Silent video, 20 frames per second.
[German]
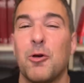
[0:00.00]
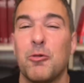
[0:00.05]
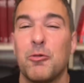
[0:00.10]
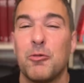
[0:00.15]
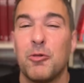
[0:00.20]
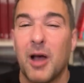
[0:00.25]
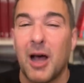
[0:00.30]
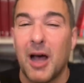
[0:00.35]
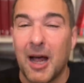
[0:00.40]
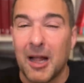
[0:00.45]

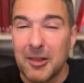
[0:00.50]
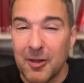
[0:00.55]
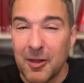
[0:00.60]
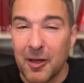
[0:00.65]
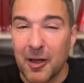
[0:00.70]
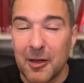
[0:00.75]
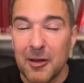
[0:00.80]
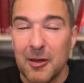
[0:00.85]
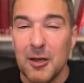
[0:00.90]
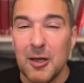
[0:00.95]
für
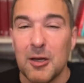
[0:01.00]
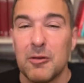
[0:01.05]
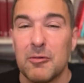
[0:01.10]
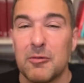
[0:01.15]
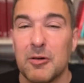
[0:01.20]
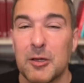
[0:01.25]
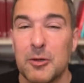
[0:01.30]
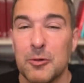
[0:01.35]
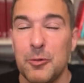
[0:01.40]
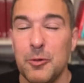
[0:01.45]
andere
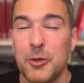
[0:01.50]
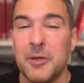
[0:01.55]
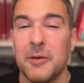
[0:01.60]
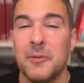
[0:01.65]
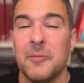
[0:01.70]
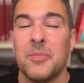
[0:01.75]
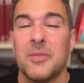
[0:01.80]
Vergnügen,